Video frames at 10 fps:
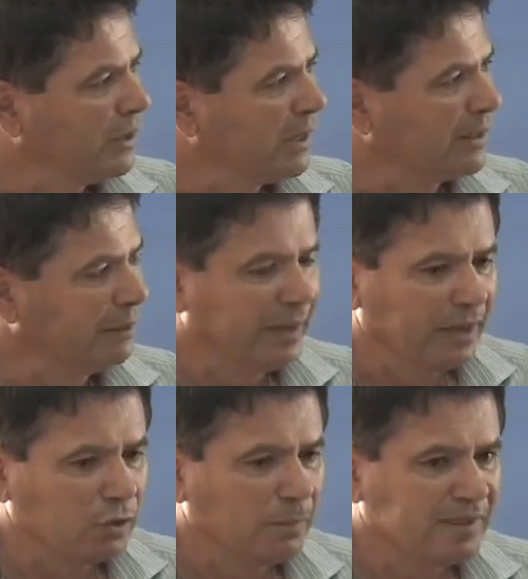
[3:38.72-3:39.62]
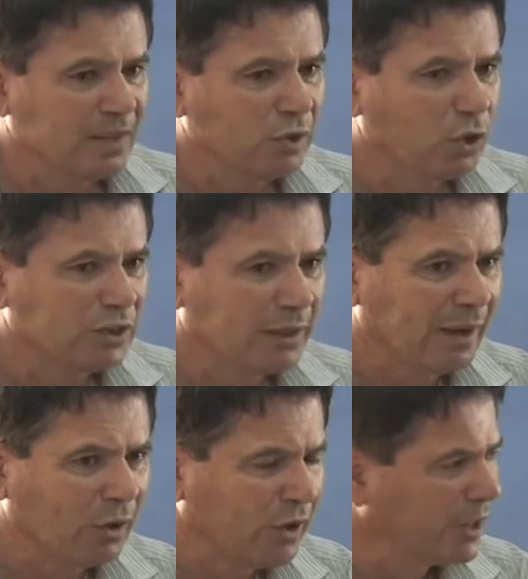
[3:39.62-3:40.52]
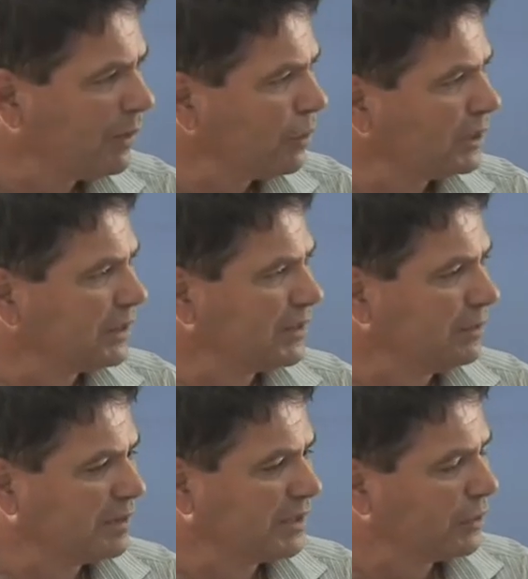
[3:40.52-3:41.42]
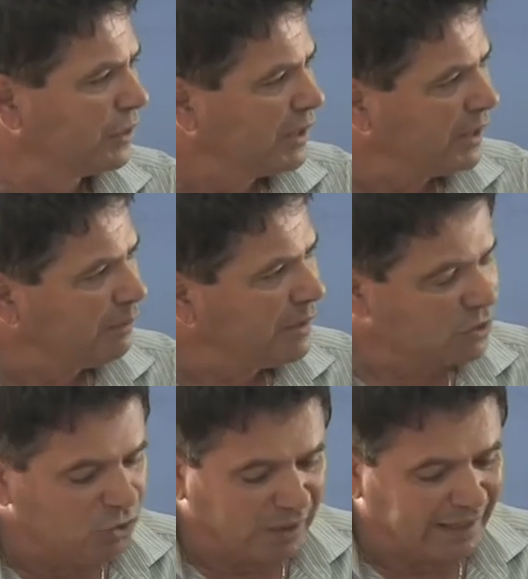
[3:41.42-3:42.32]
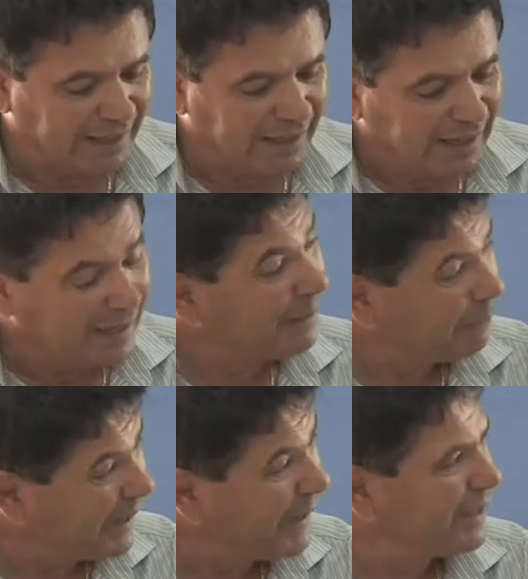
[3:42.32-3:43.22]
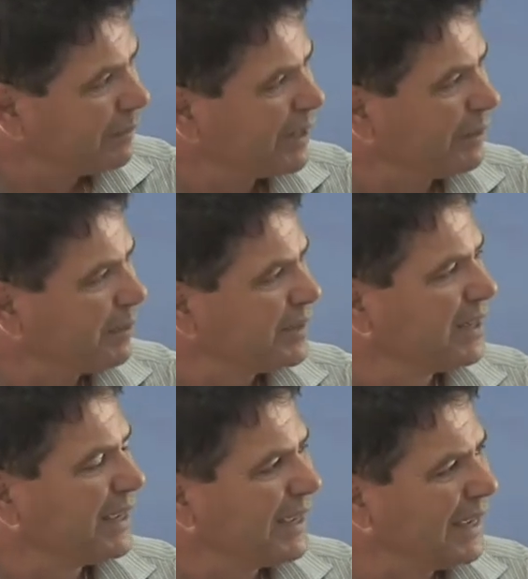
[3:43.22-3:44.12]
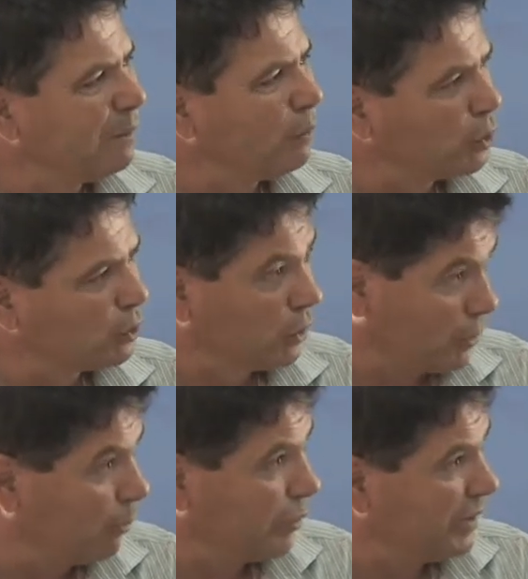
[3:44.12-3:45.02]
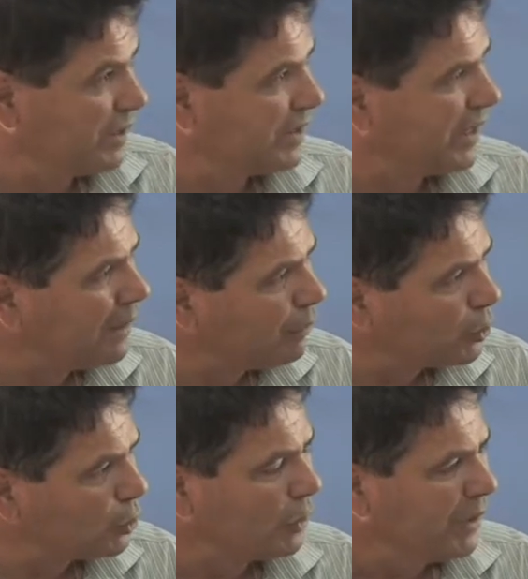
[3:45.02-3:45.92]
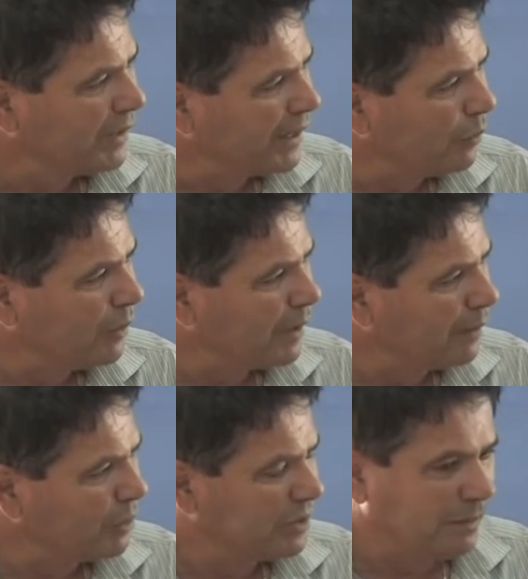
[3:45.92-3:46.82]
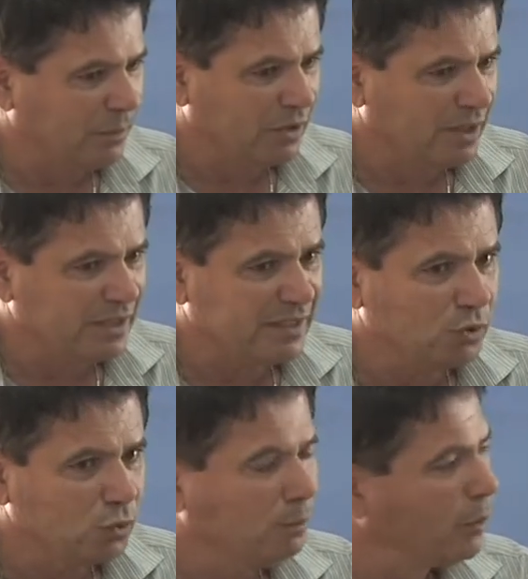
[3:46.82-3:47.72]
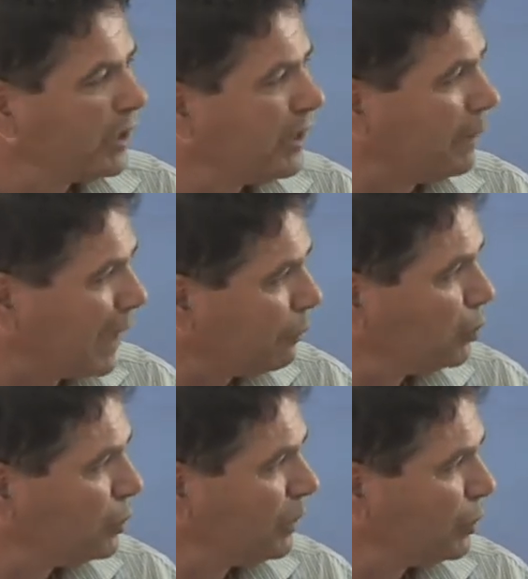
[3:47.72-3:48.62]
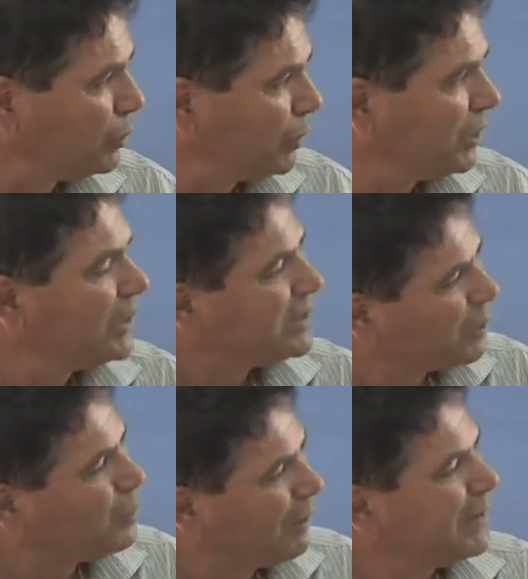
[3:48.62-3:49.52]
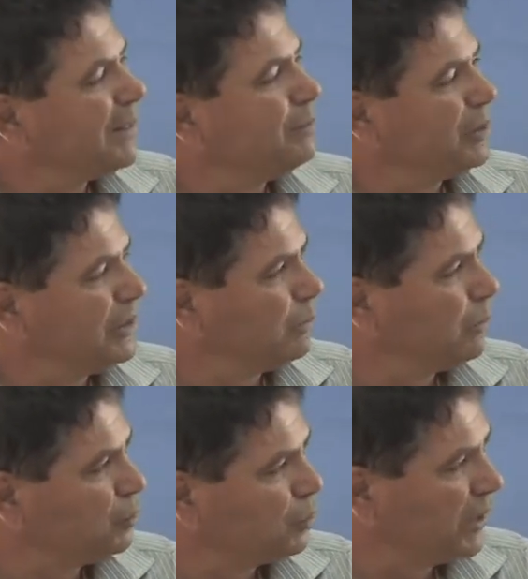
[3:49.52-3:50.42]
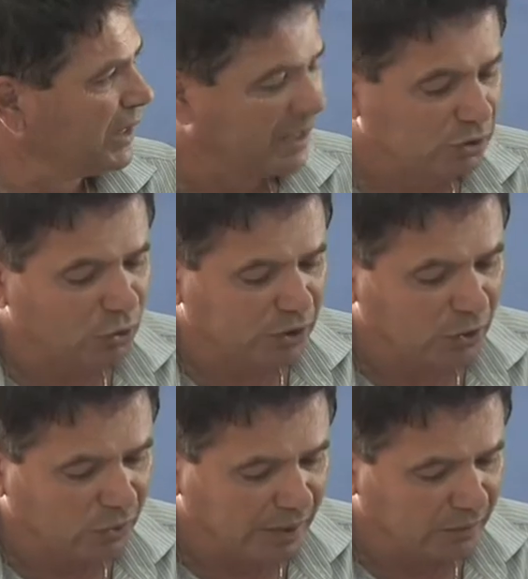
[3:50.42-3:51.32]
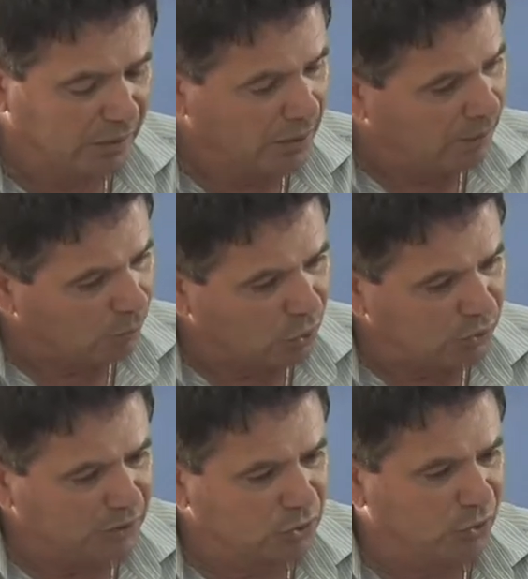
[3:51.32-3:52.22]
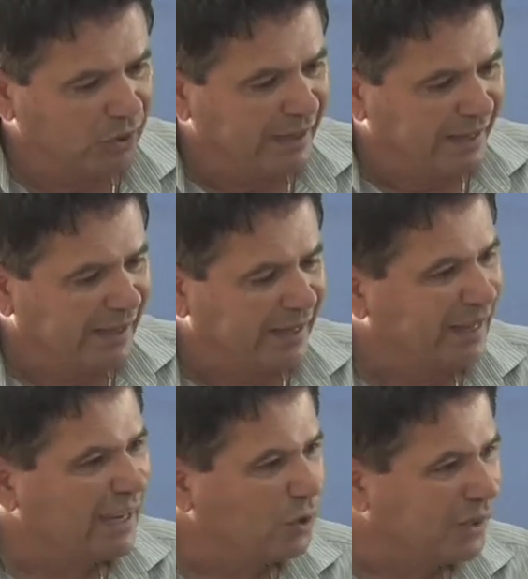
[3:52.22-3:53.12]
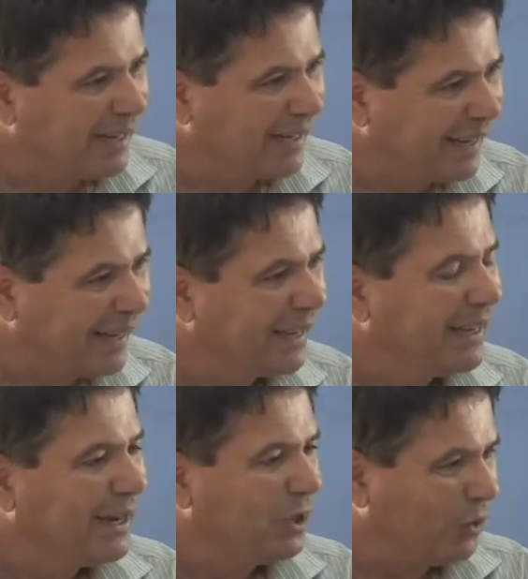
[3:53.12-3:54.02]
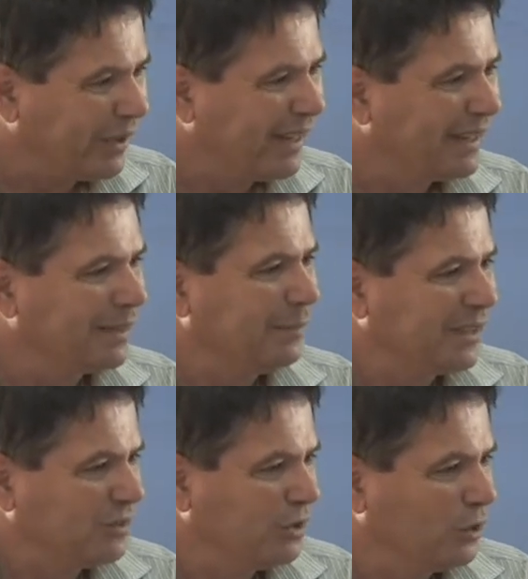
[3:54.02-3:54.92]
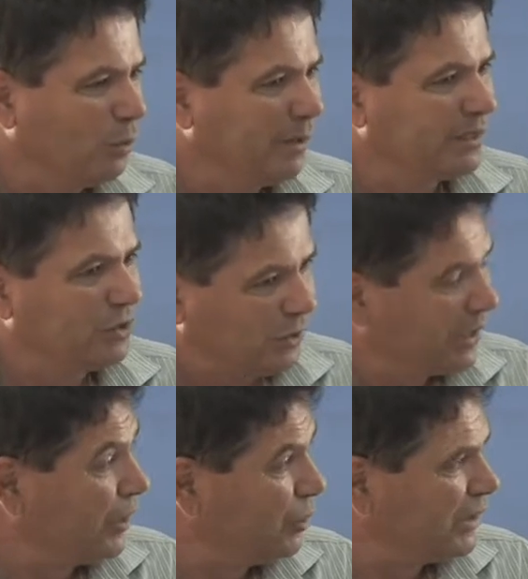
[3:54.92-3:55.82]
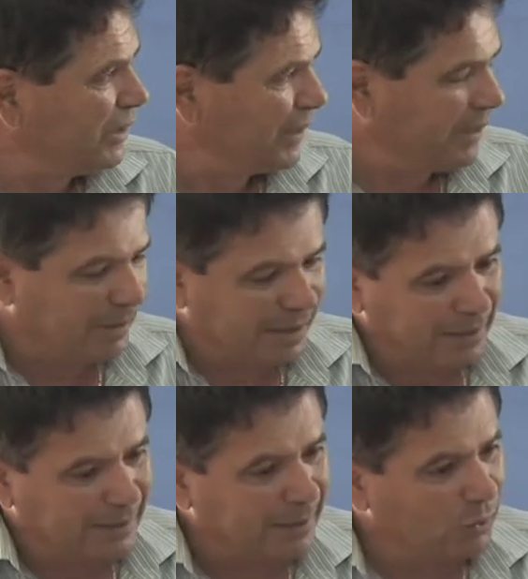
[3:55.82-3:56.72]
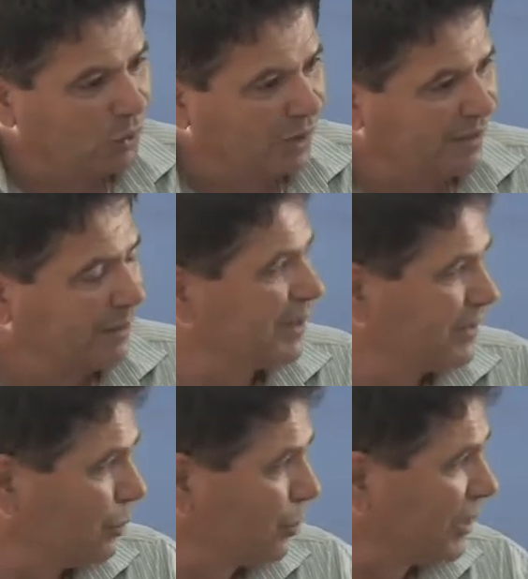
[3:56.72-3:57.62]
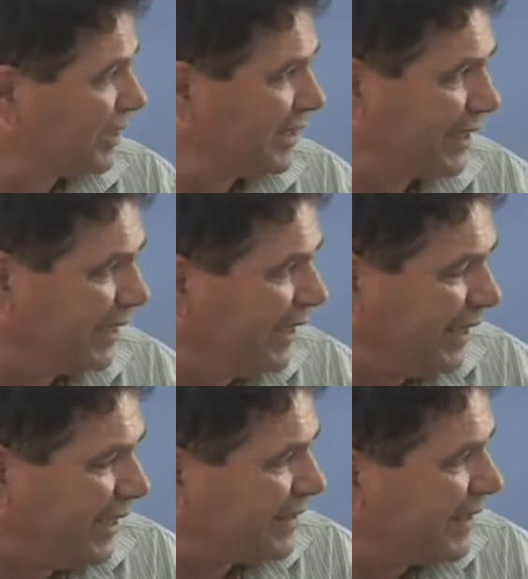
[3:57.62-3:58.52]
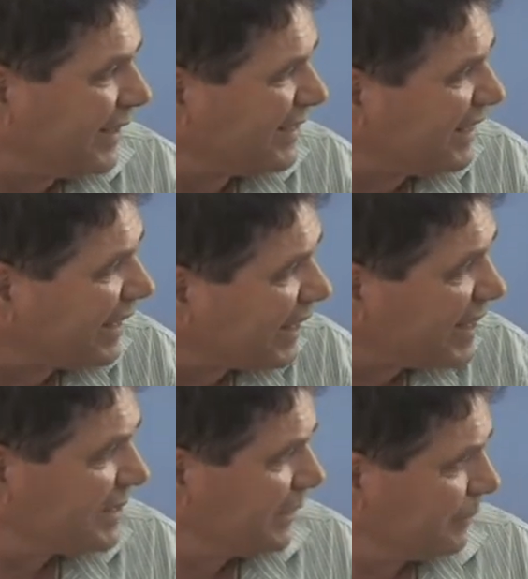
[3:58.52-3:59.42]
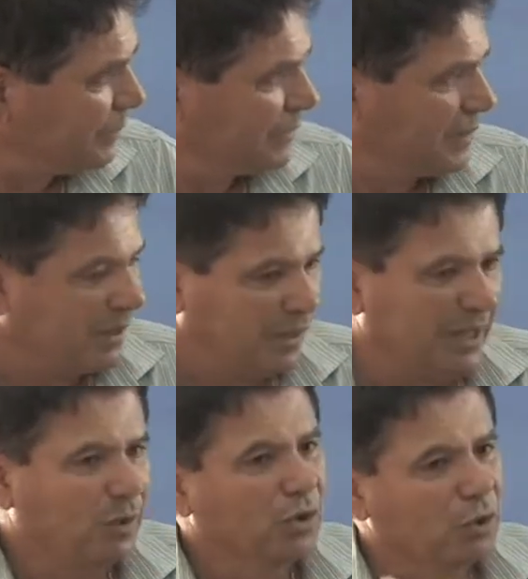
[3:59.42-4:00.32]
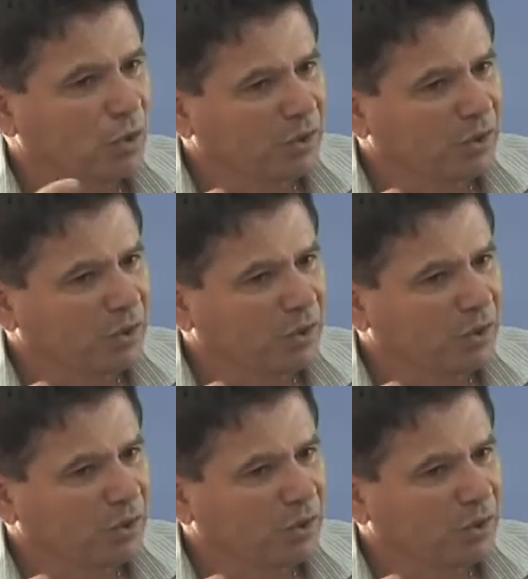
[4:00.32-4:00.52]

que también, estoy pensando en los trabajadores que va a contratar ese empresario. Y pienso de que la pequeña y mediana empresa es el motor, como bien dice, el motor que mueve el municipio. Y si tú pones a punto el motor, seguramente el municipio funcionará. Eso lo tengo claro. Por lo tanto, es ayudarles a lo que es la tramitación de documentación, que es otra, que en vez de, burocracia parece burocracia, que, que se eternice y cuando